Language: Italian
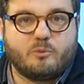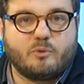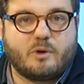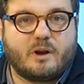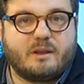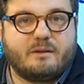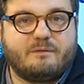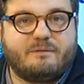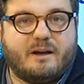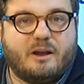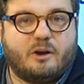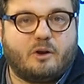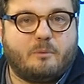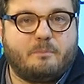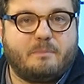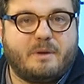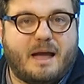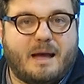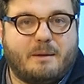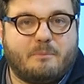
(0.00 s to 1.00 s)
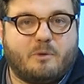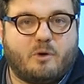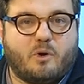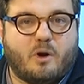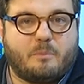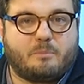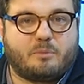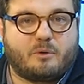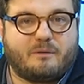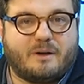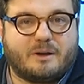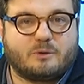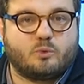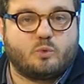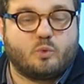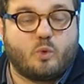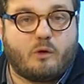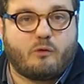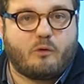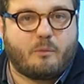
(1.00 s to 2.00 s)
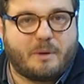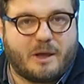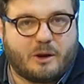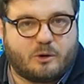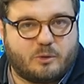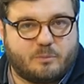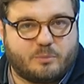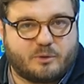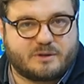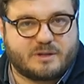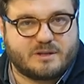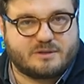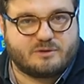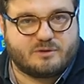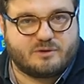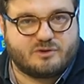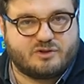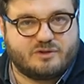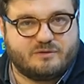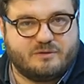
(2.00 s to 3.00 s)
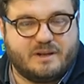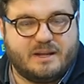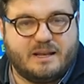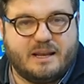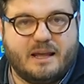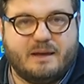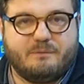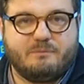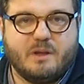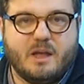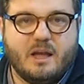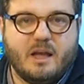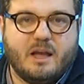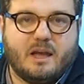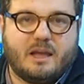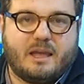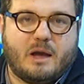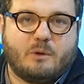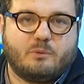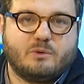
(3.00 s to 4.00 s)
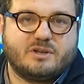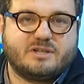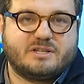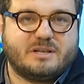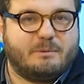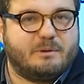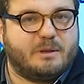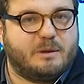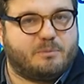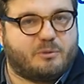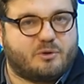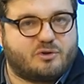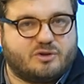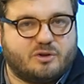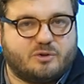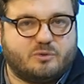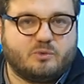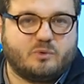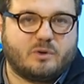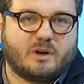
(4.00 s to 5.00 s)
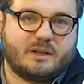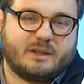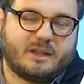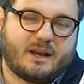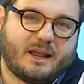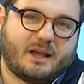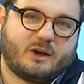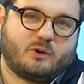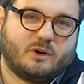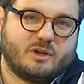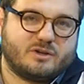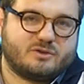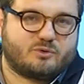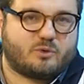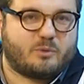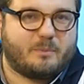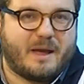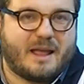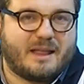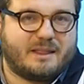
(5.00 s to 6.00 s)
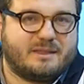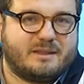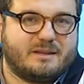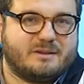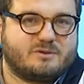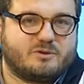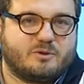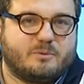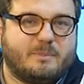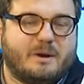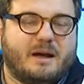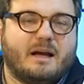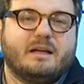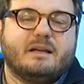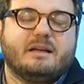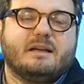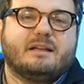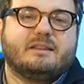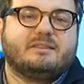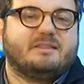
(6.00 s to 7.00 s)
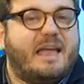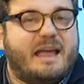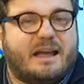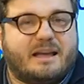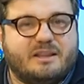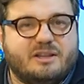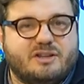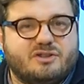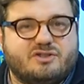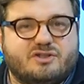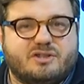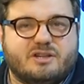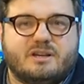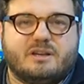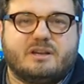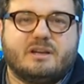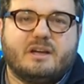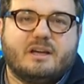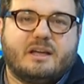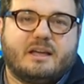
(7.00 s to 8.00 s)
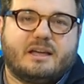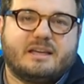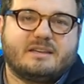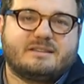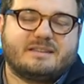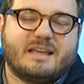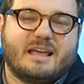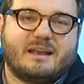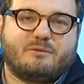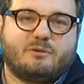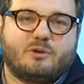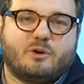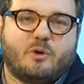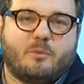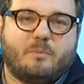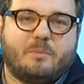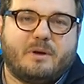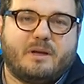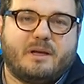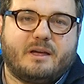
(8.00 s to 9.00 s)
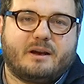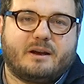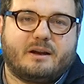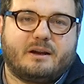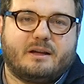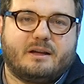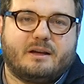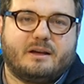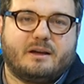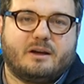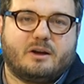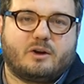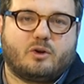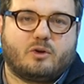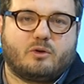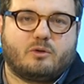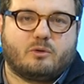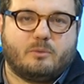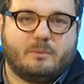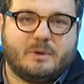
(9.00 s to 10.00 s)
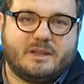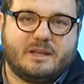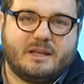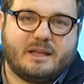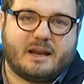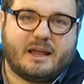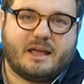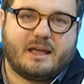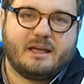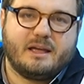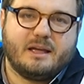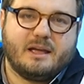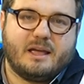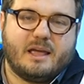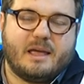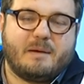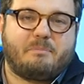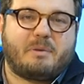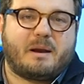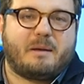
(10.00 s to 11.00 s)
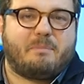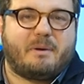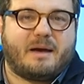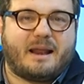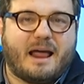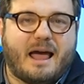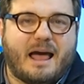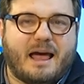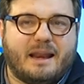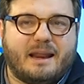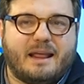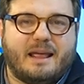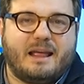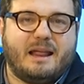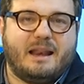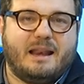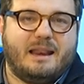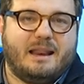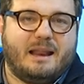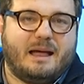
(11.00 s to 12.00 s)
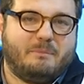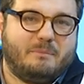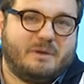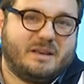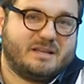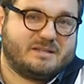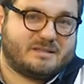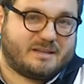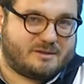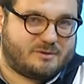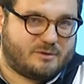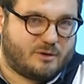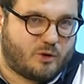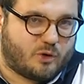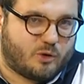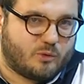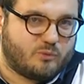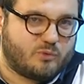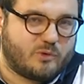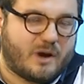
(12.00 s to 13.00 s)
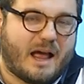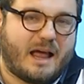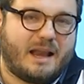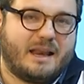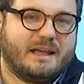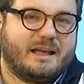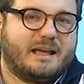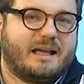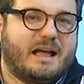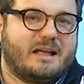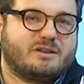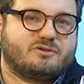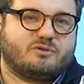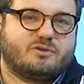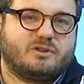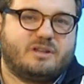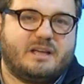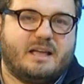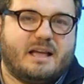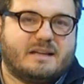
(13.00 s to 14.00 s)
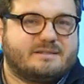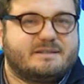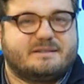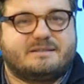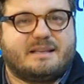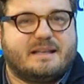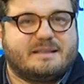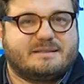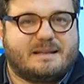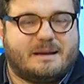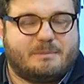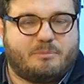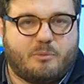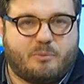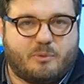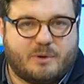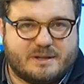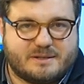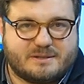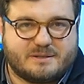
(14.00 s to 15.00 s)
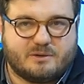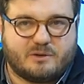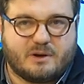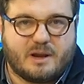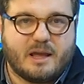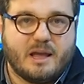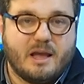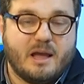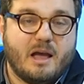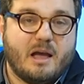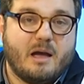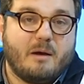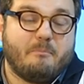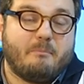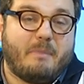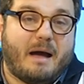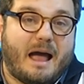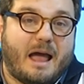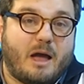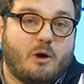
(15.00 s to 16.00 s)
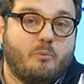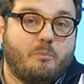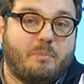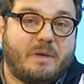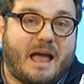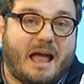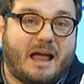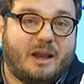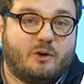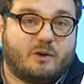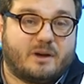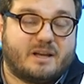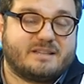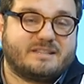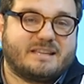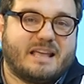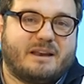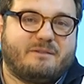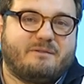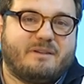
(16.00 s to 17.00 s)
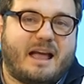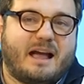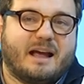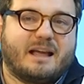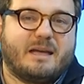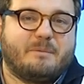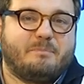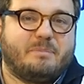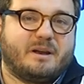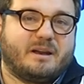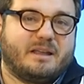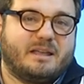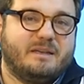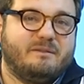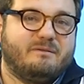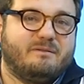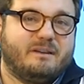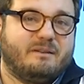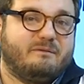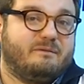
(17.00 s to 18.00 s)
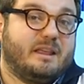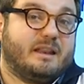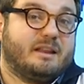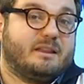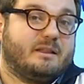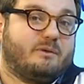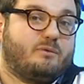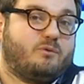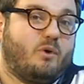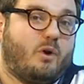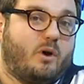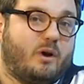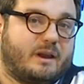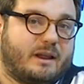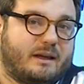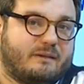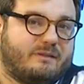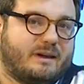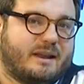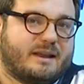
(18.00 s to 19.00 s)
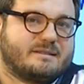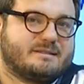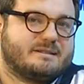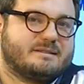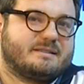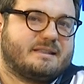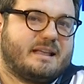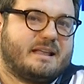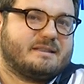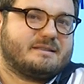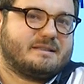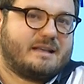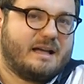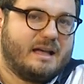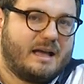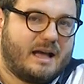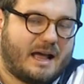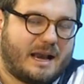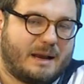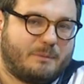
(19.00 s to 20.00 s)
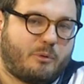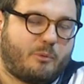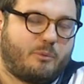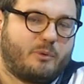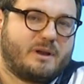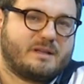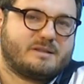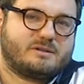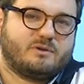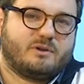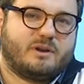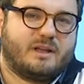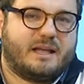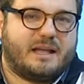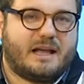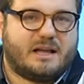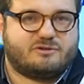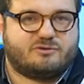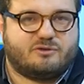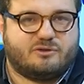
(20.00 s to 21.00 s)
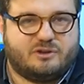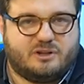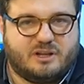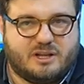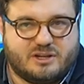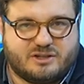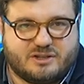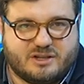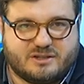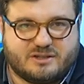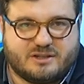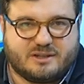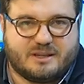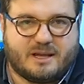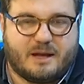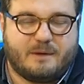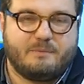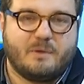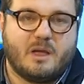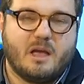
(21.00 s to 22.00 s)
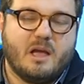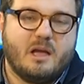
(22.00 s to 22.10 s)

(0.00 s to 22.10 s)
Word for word: Comune di Fano abbiamo approvato un nuovo piano di protezione civile che è un insieme di procedure, di regole, strumenti, insomma tecnici che servono per eh, come dire, eh, preparare l'amministrazione comunale in caso di assistenza alla popolazione, ma è un piano che serve anche per chi viene da fuori a fare assistenza alla popolazione in caso di necessità.